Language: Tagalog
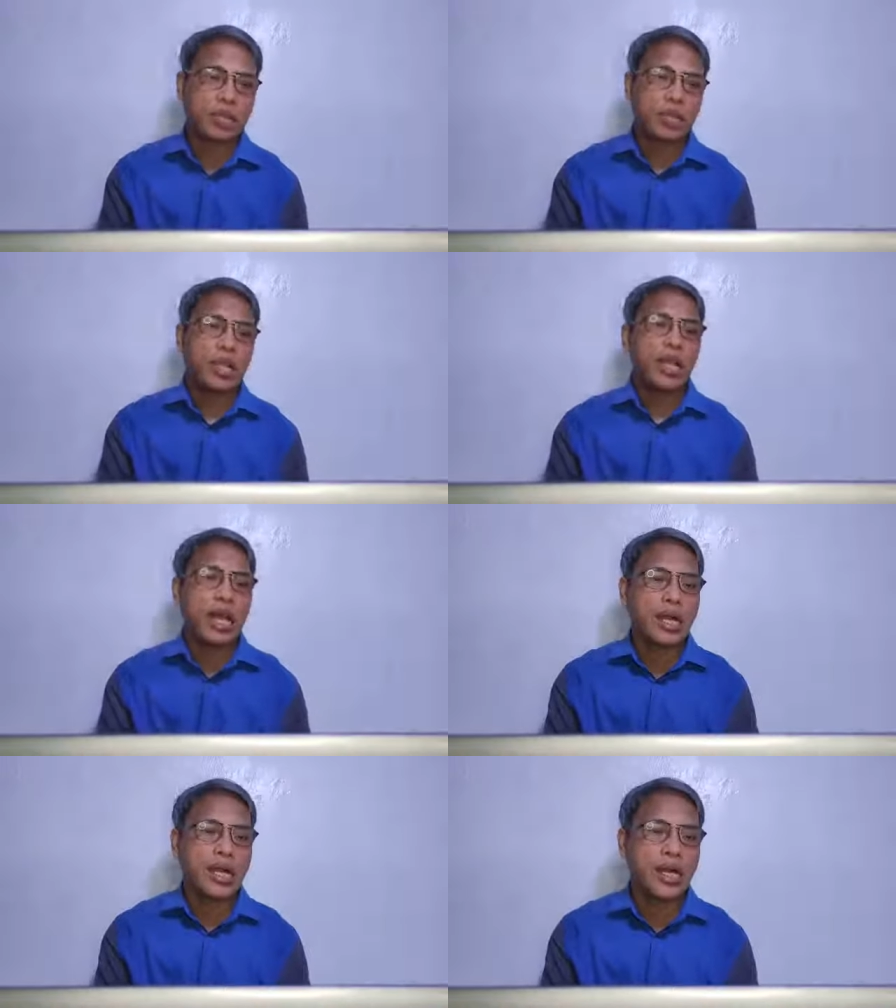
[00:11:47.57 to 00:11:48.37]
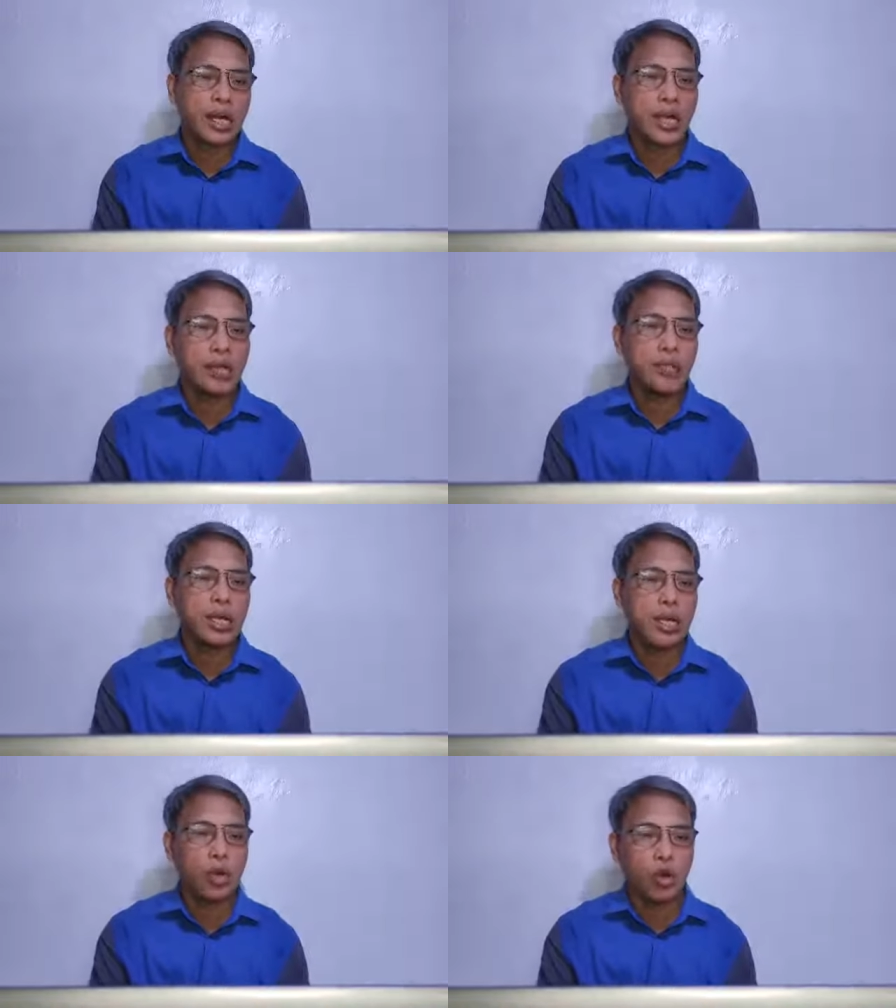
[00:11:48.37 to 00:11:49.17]
na nakakaalam
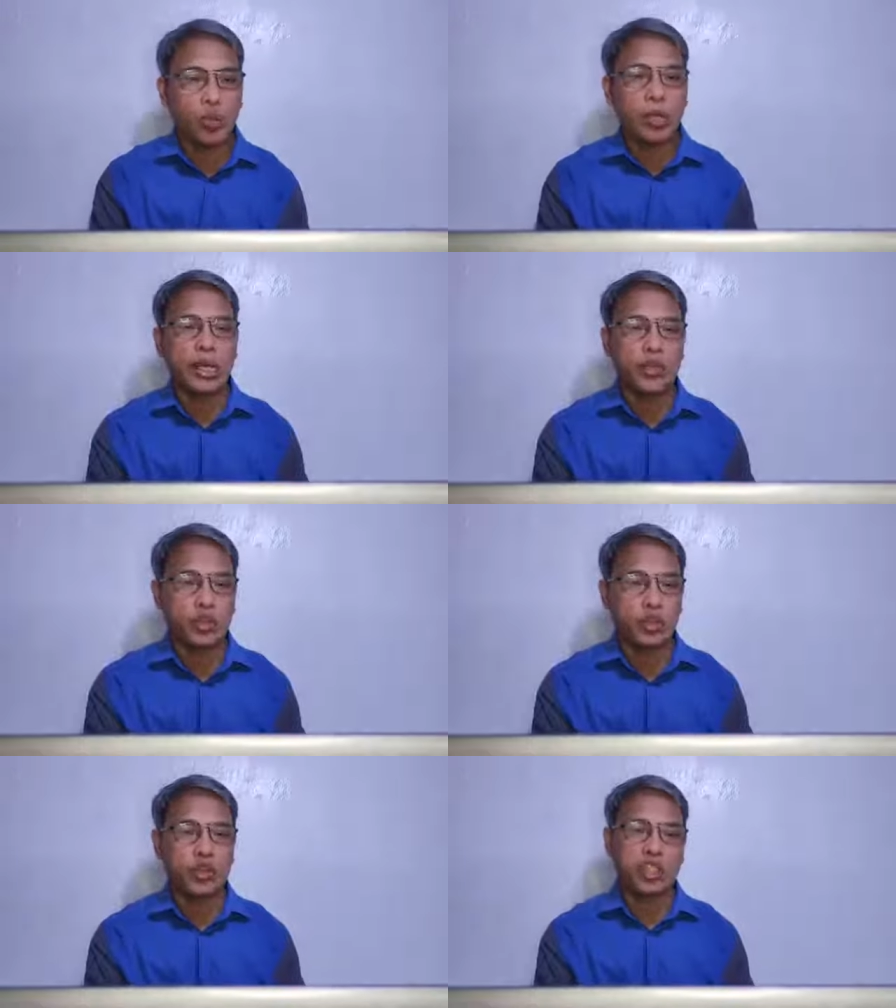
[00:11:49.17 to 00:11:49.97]
ng kalooban ng Diyos.